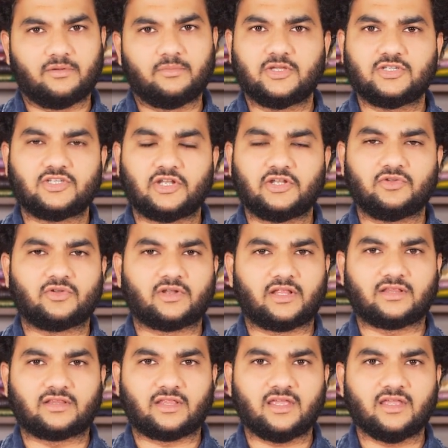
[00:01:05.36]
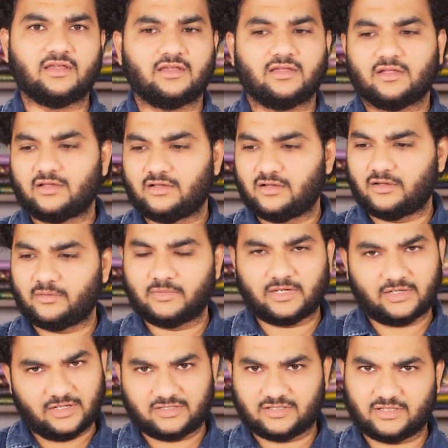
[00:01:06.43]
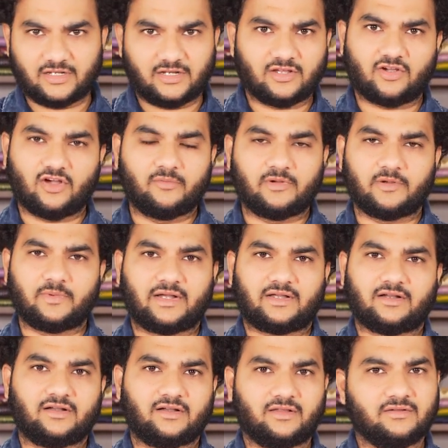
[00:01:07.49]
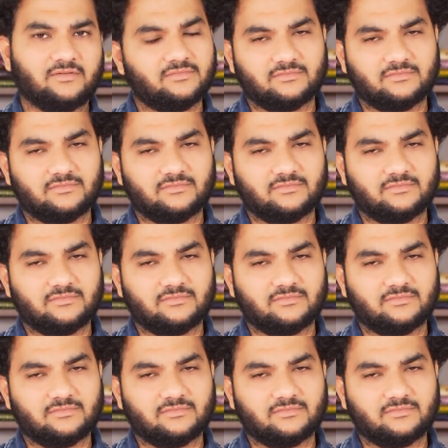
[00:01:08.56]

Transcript: బీ జెన్యున్ అంతే మీకు నచ్చితేనే కామెంట్ పెట్టండి